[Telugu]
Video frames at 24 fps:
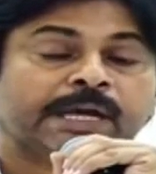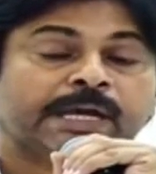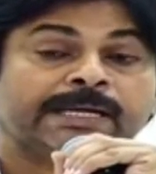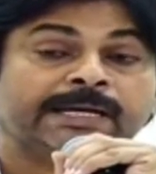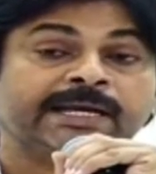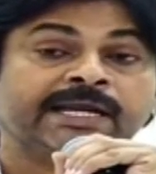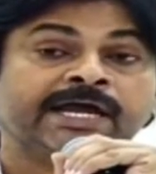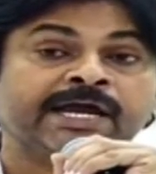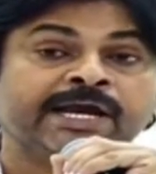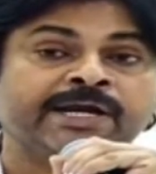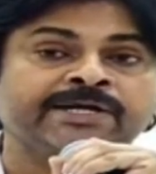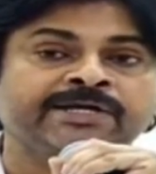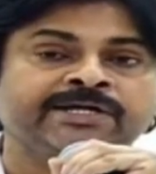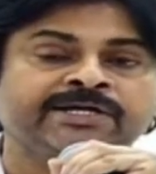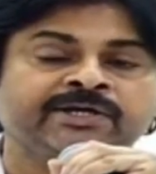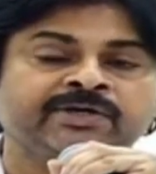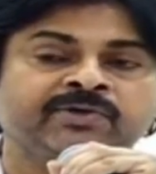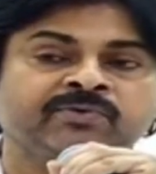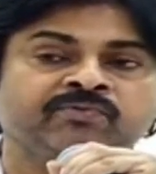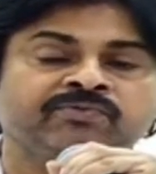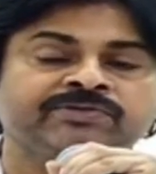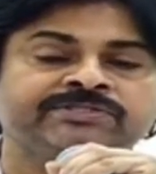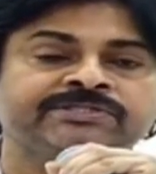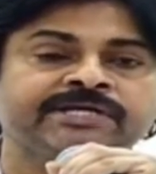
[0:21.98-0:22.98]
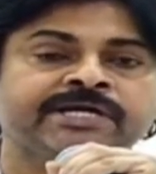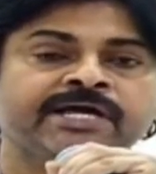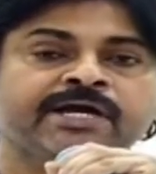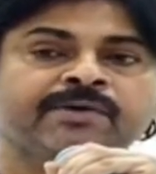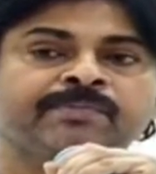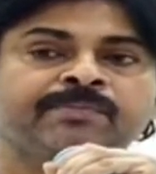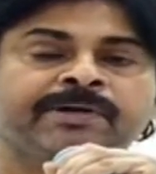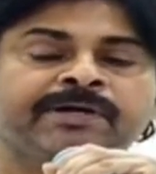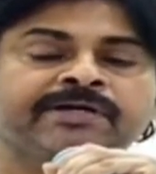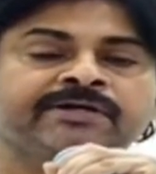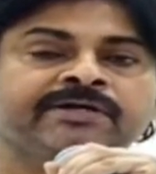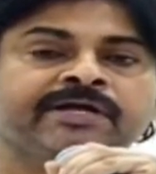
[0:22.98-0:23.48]
అలాంటి
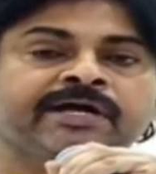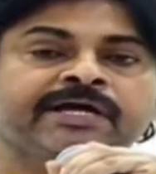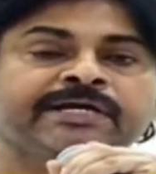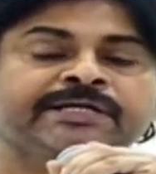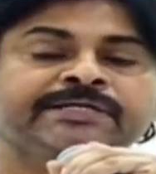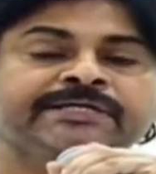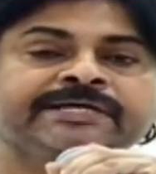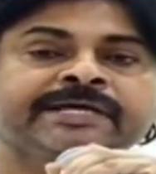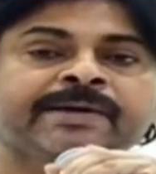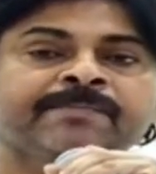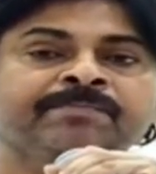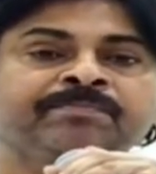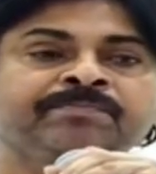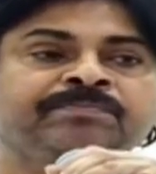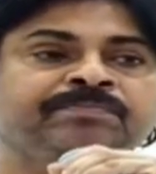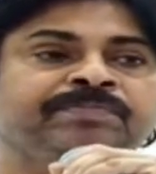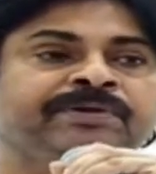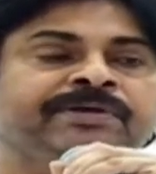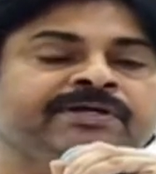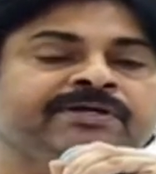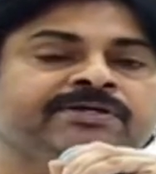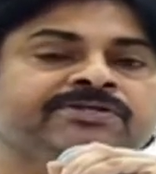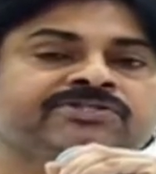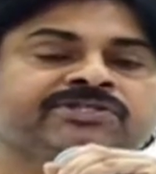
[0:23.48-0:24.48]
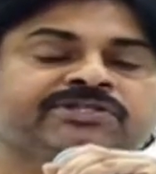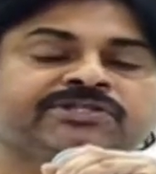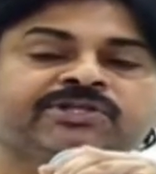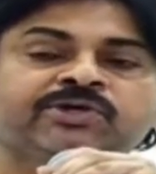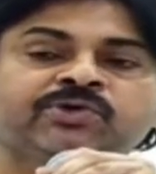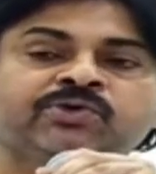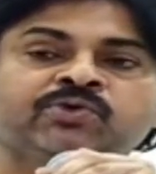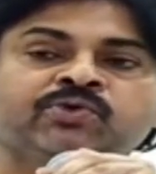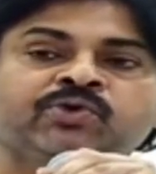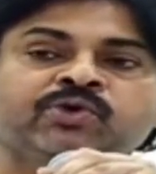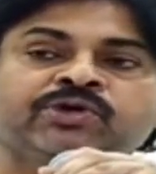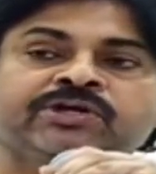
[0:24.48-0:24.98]
విశాఖపట్నాన్ని ఎంపీని
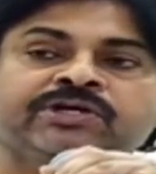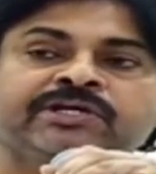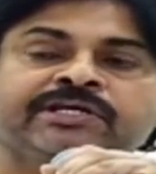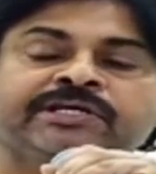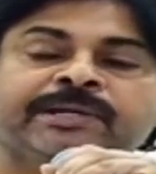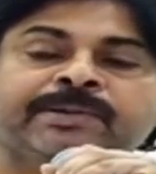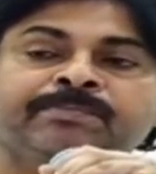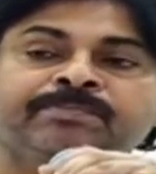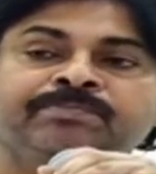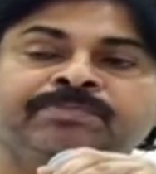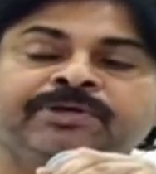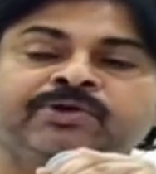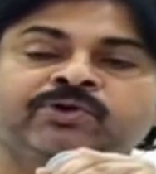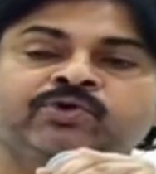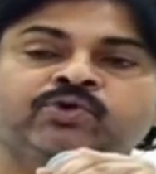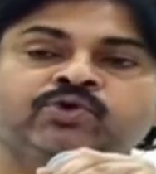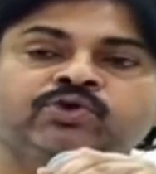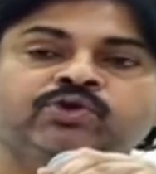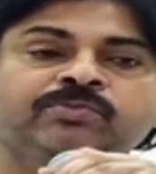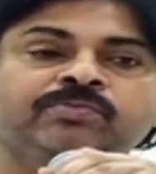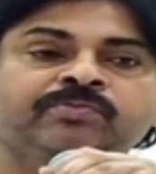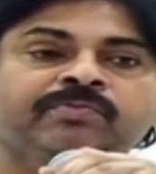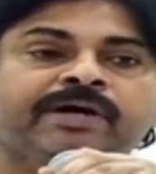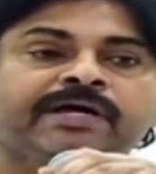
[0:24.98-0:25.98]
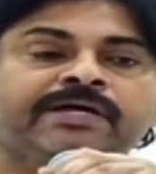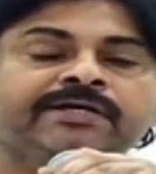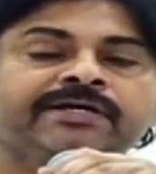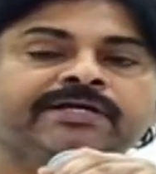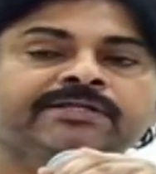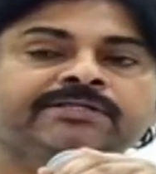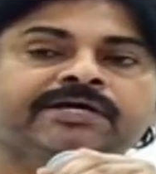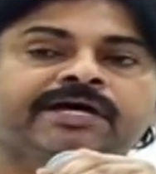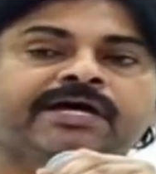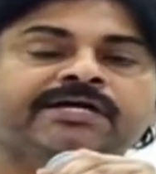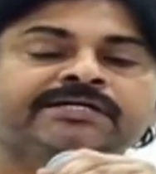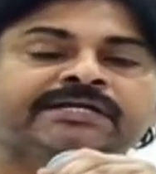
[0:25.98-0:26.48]
చితక్కొట్టి ఎంపీ
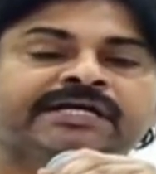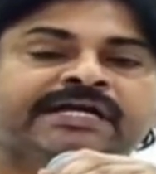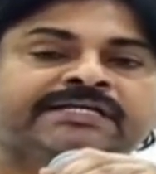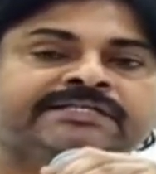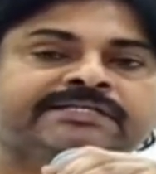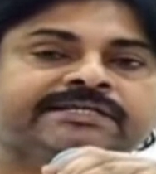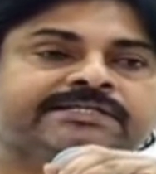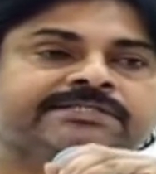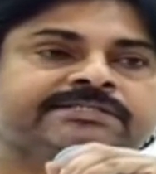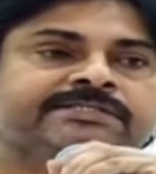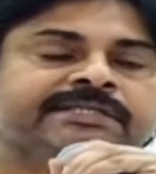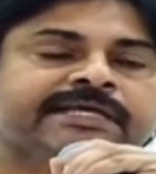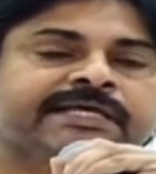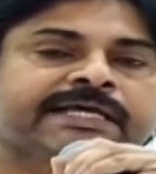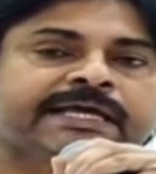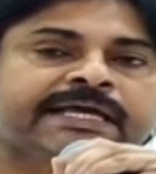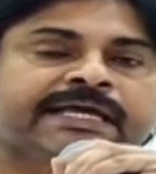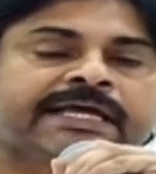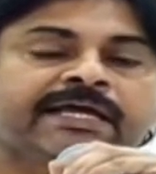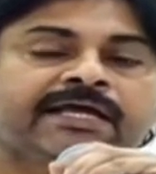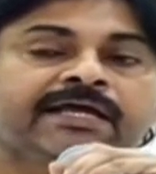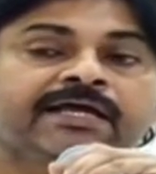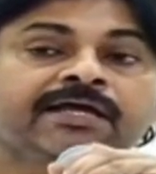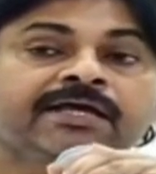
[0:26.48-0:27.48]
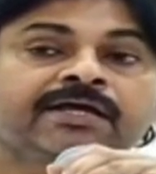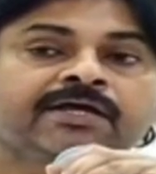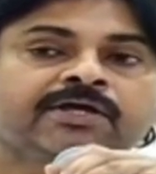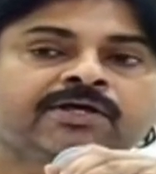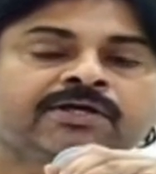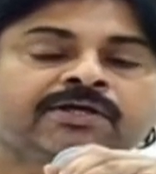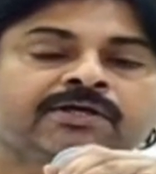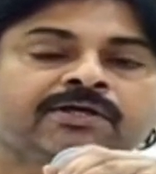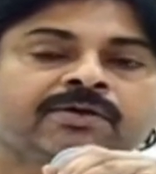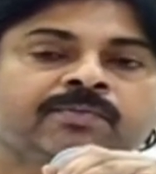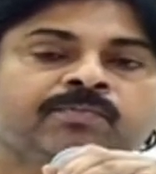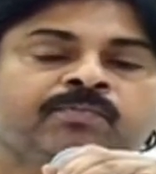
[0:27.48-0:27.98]
కుటుంబాన్నే దారుణాలు చేస్తే
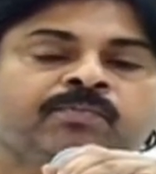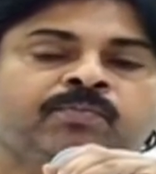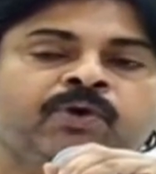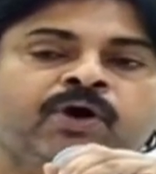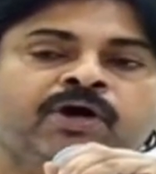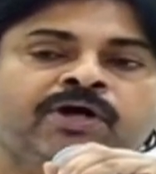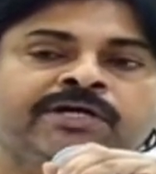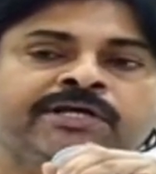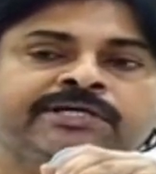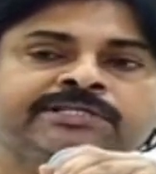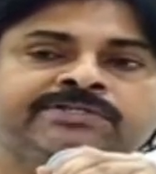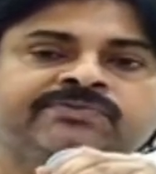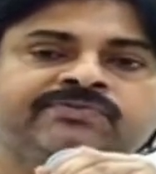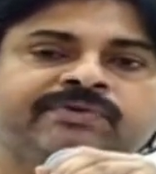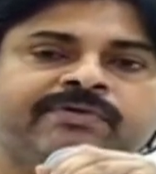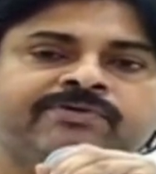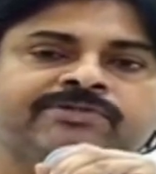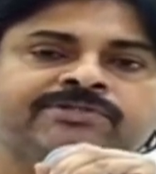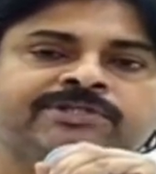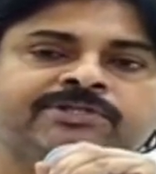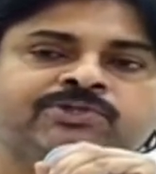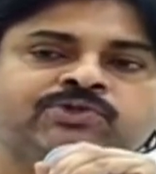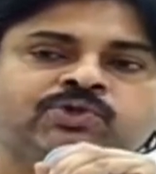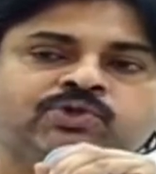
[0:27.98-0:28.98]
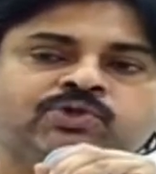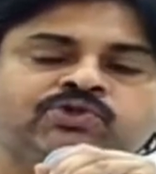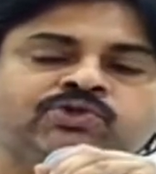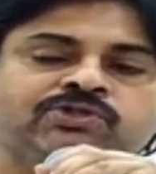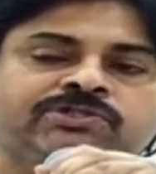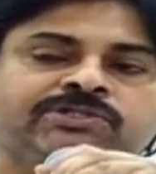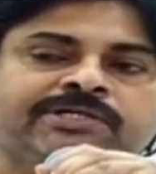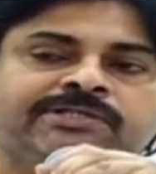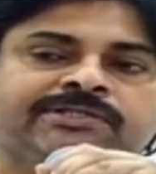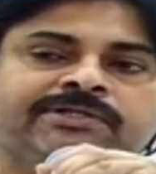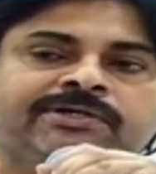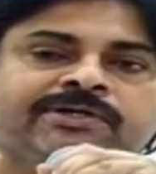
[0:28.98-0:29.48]
పోలీస్ వ్యవస్థ
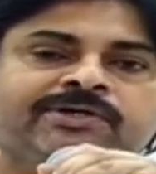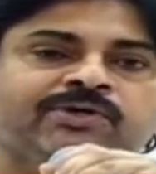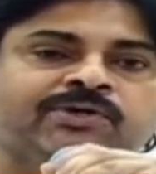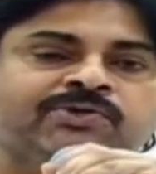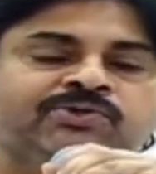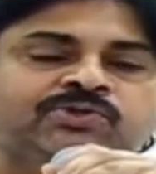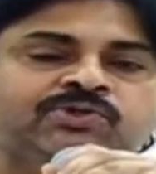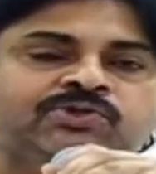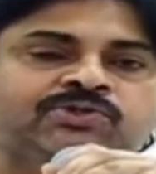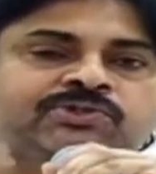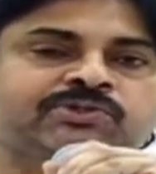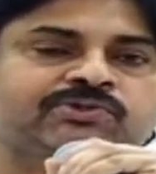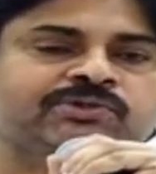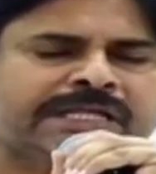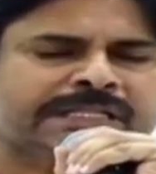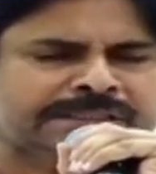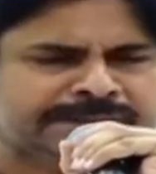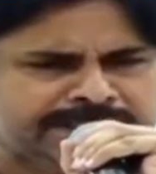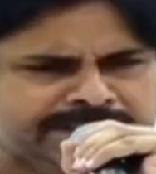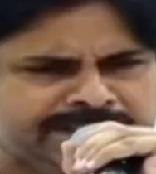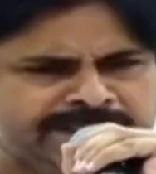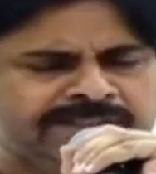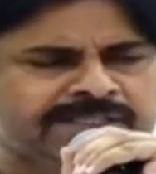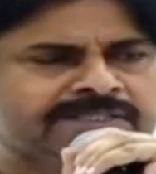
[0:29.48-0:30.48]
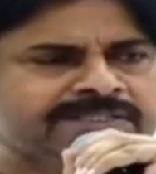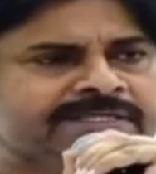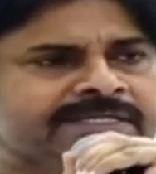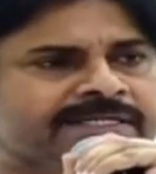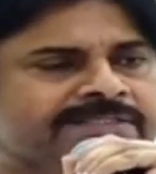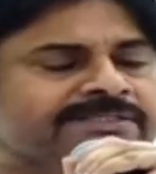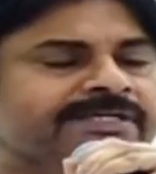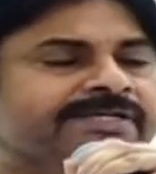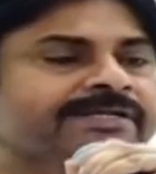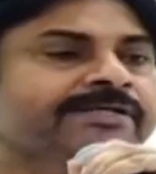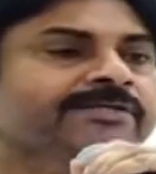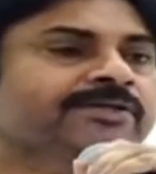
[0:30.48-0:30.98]
చూస్తూ చేతులు కట్టుకొని చూస్తూ అందరికీ తెలుసు
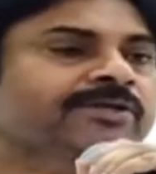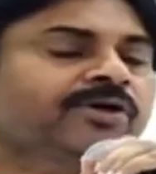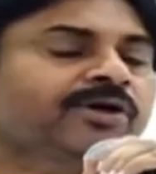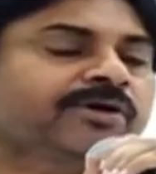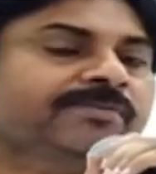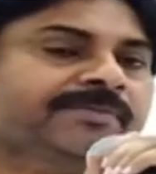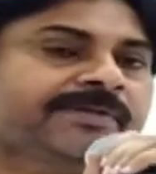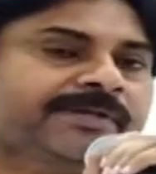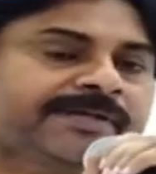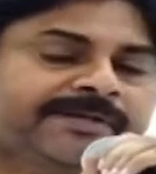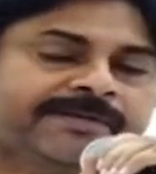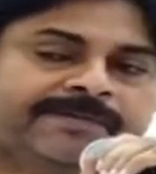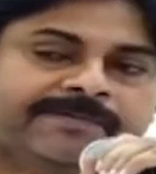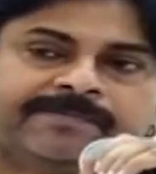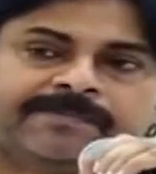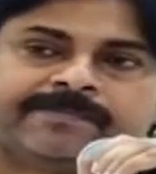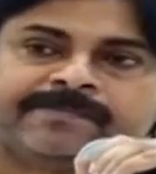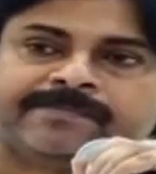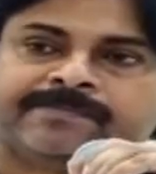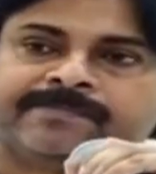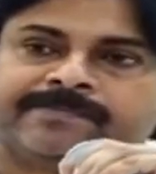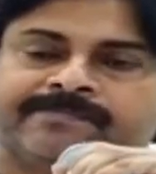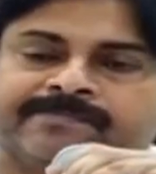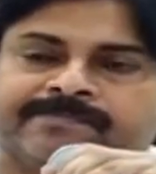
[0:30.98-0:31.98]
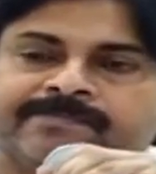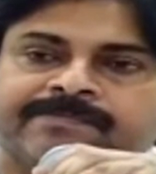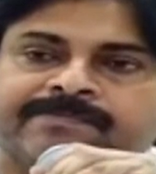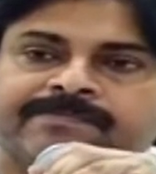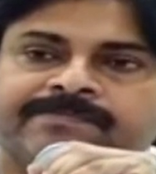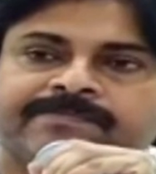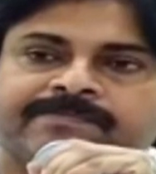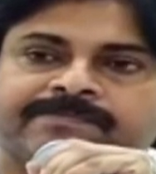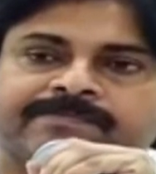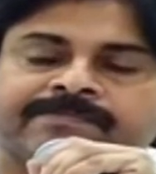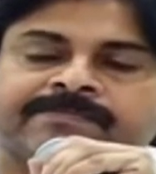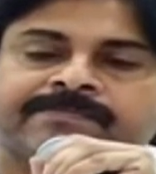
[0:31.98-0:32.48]
ఏం జరిగిందో లోపల
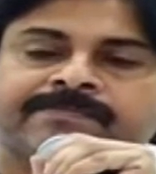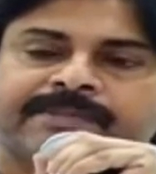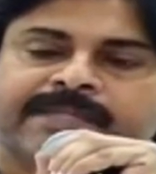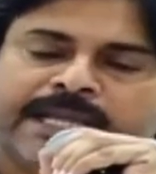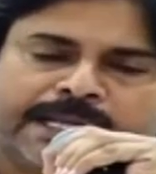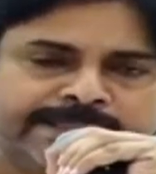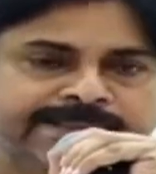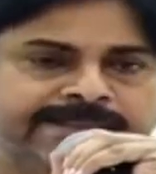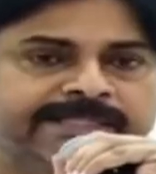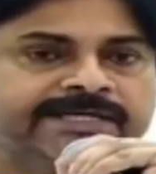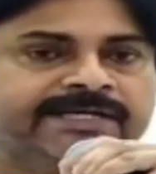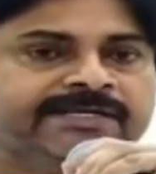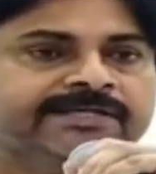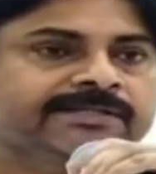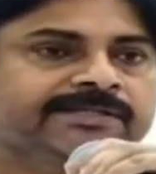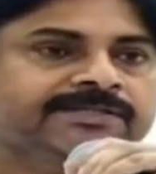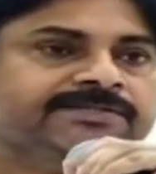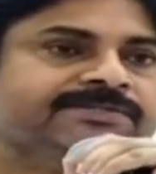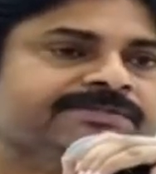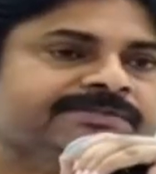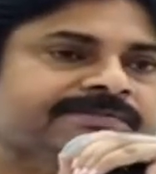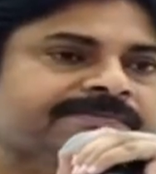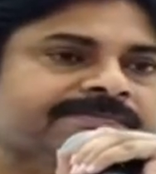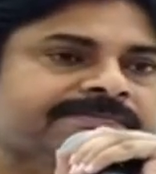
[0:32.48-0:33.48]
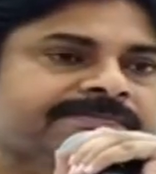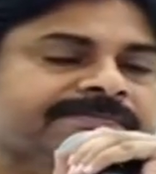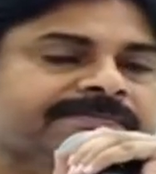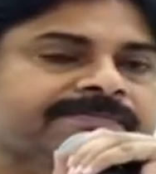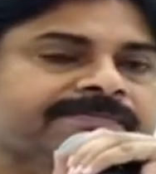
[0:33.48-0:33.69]
అందరికీ తెలుసు